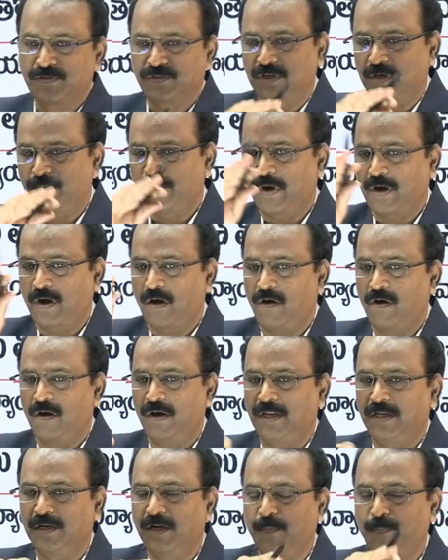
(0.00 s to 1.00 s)

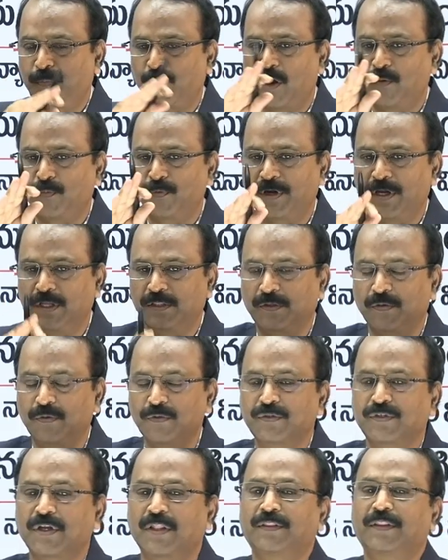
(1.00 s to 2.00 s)
సమకాలీన ప్రాముఖ్యతను
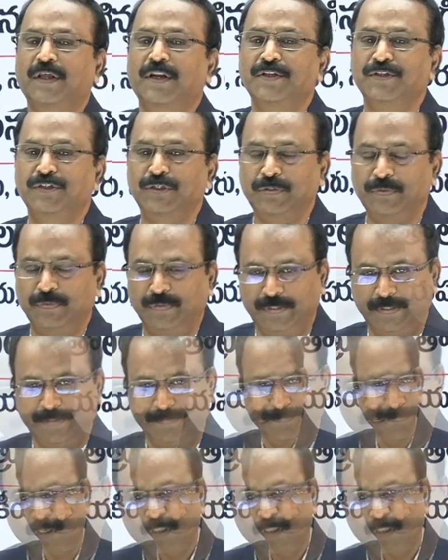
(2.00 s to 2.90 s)
సంతరించుకుంది